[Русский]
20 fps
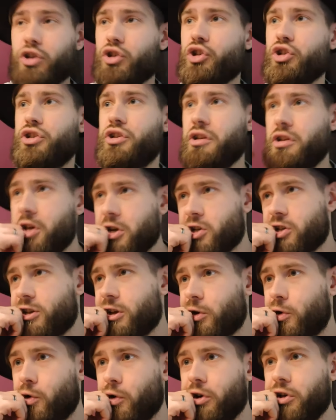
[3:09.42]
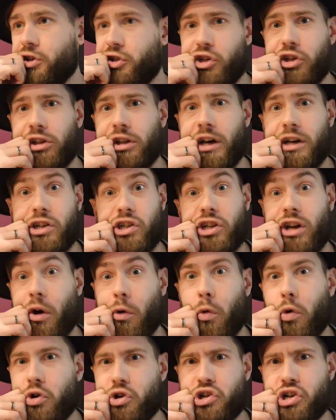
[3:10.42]
Ты же сидишь такой и считаешь,
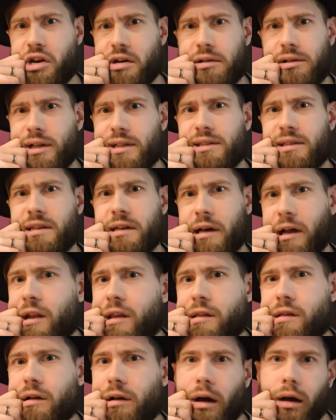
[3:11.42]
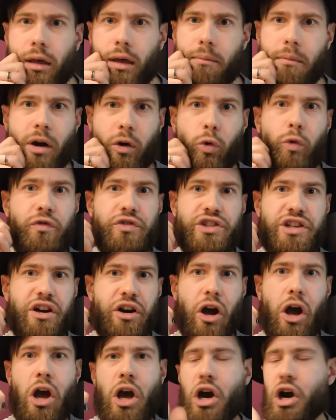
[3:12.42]
какой же я классный критик, как я могу
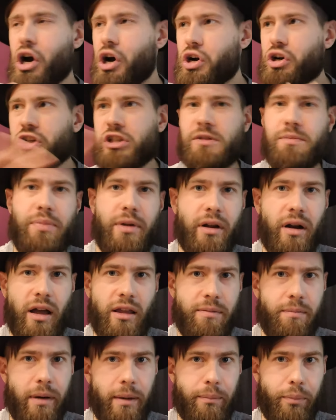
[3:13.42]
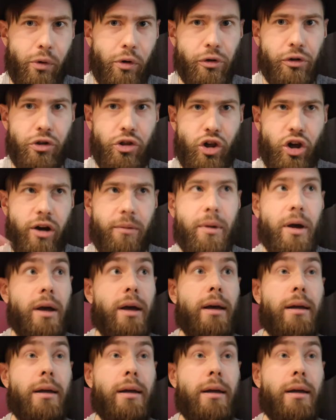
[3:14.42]
всех разбирать по полочкам.